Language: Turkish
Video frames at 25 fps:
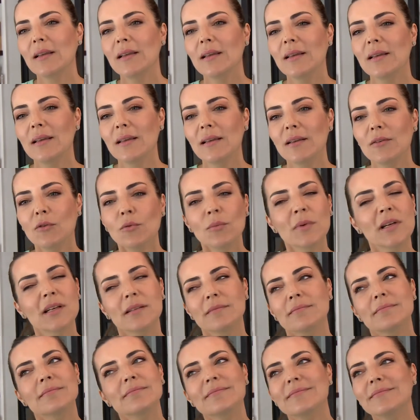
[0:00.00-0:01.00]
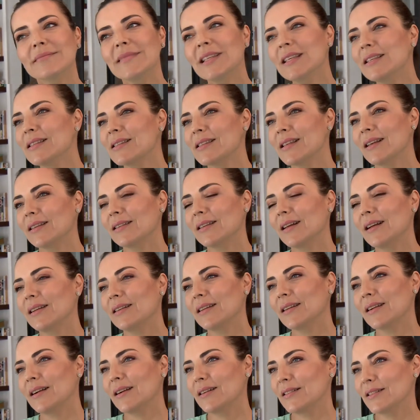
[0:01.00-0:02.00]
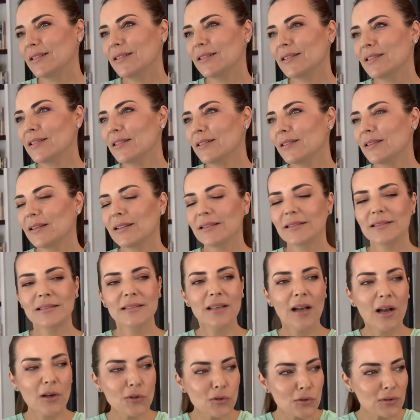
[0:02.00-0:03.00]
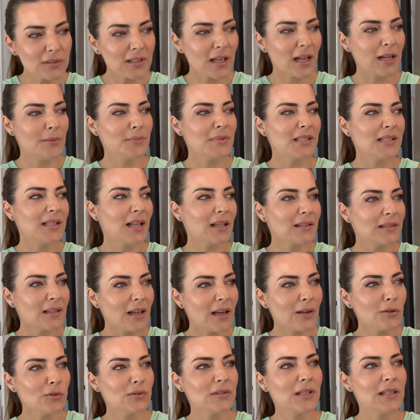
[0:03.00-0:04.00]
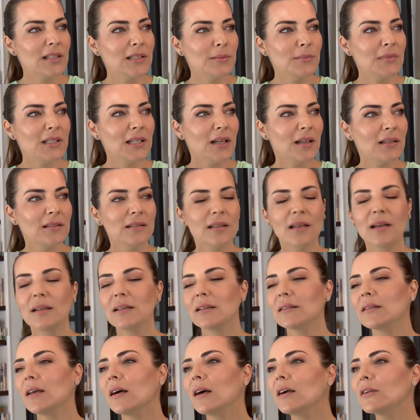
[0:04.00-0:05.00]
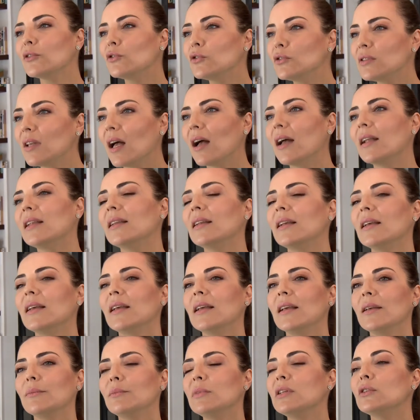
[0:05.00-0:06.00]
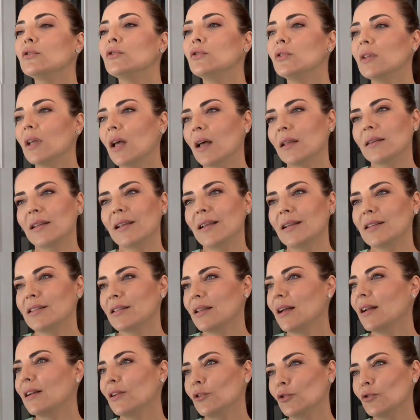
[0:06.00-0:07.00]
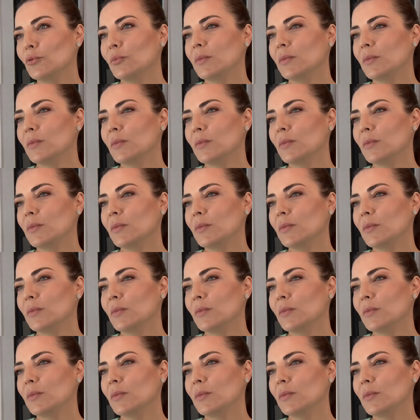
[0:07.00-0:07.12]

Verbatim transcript: Ee, umarım iyi insanlarla karşılaşırlar. Daha güzel, bizden daha güzel imkanlarla, daha güzel bir dünyada yaşarlar